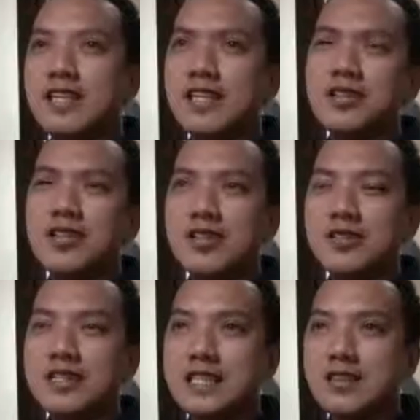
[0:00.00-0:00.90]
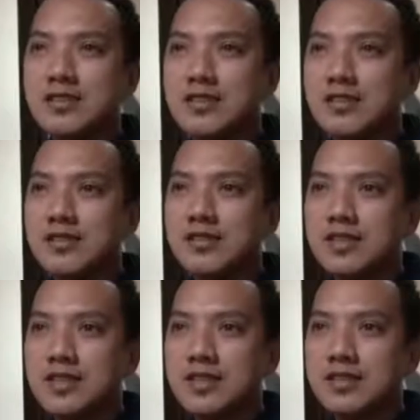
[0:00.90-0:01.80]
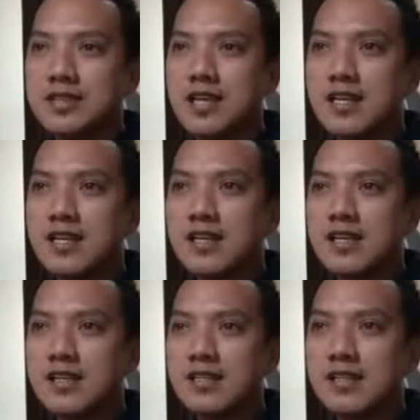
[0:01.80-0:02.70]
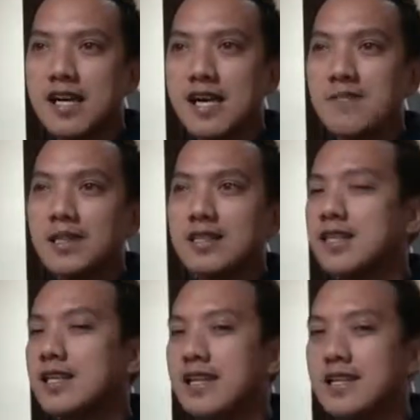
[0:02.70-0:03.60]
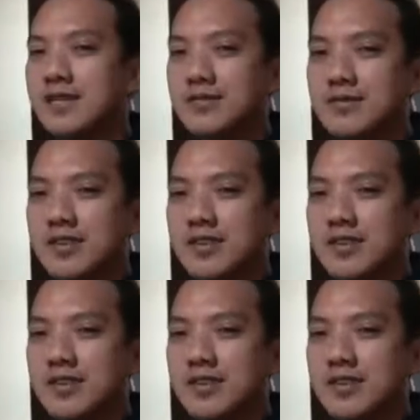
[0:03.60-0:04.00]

Nag-enroll ako dito sa apat na dahilan